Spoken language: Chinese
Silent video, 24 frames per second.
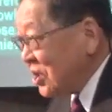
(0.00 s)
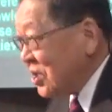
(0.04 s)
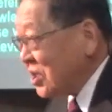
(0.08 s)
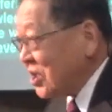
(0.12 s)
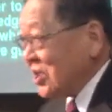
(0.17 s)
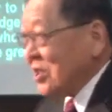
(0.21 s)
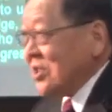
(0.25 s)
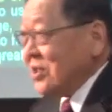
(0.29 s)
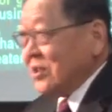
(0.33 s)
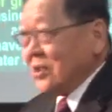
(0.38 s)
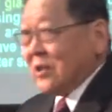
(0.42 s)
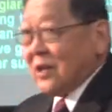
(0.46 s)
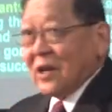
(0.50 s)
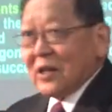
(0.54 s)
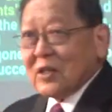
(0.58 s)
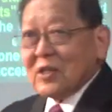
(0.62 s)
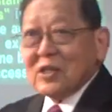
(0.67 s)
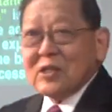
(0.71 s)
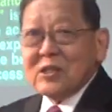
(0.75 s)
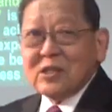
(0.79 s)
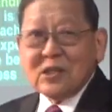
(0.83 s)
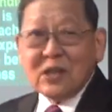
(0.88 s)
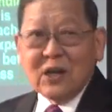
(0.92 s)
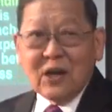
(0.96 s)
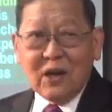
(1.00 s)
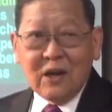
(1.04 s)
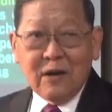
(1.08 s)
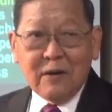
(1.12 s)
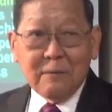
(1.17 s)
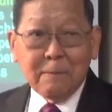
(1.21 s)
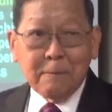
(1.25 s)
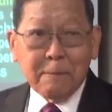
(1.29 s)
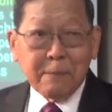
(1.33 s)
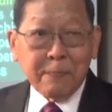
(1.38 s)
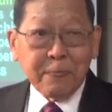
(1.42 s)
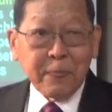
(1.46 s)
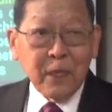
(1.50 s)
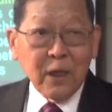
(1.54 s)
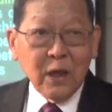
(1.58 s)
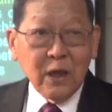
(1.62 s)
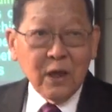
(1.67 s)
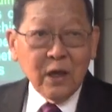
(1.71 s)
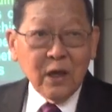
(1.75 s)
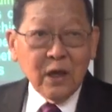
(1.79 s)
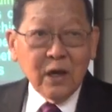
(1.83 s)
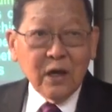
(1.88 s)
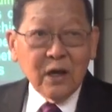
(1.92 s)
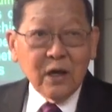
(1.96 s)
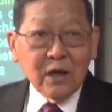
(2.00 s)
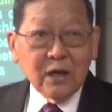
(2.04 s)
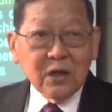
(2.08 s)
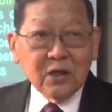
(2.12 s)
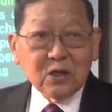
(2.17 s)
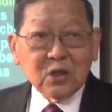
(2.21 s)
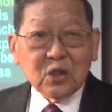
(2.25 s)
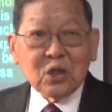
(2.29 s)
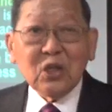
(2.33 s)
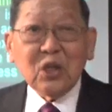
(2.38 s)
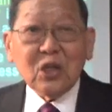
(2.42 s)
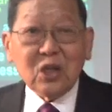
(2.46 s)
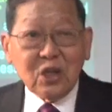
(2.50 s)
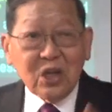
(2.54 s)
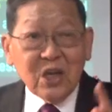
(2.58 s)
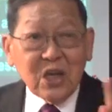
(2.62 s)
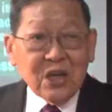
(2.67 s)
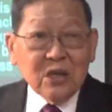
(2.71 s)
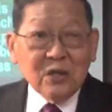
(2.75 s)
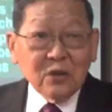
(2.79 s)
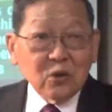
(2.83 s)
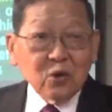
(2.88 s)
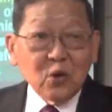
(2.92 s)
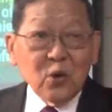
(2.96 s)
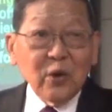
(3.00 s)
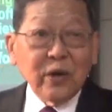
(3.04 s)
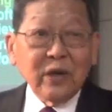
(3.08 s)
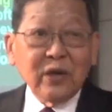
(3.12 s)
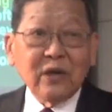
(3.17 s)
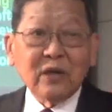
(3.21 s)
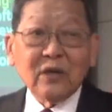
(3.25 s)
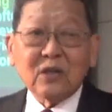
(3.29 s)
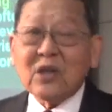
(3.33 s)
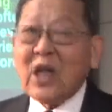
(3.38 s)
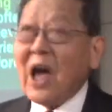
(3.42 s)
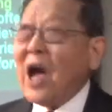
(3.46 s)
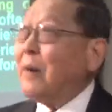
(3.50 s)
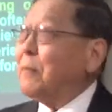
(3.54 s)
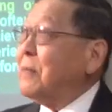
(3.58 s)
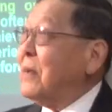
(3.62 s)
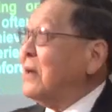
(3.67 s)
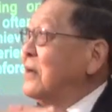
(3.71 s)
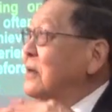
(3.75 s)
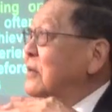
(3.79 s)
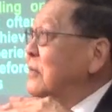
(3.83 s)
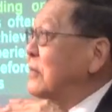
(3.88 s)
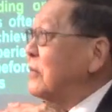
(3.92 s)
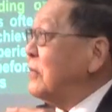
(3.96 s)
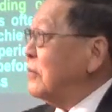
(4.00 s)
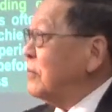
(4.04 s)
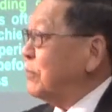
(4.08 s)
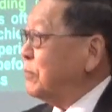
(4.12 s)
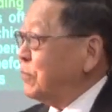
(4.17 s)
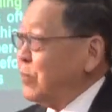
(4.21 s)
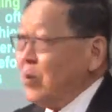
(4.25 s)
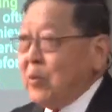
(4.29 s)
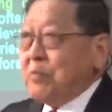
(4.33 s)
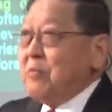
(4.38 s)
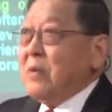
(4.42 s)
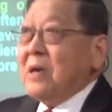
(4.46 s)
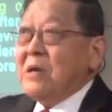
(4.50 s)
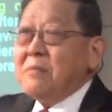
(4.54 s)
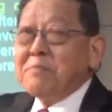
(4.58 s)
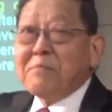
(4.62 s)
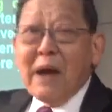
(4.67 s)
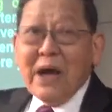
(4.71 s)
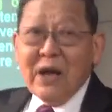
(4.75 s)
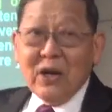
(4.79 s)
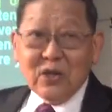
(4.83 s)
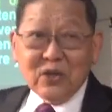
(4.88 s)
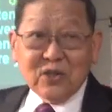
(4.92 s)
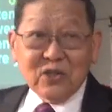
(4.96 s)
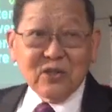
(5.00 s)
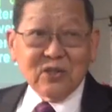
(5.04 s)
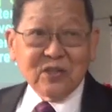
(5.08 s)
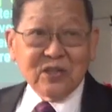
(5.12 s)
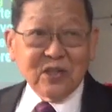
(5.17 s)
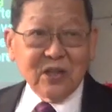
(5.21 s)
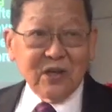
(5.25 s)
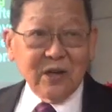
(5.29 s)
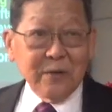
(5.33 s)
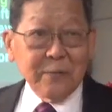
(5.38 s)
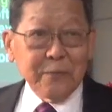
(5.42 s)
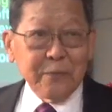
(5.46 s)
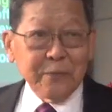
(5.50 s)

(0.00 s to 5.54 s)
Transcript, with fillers: 示的事情，去应对他们不明白的事情，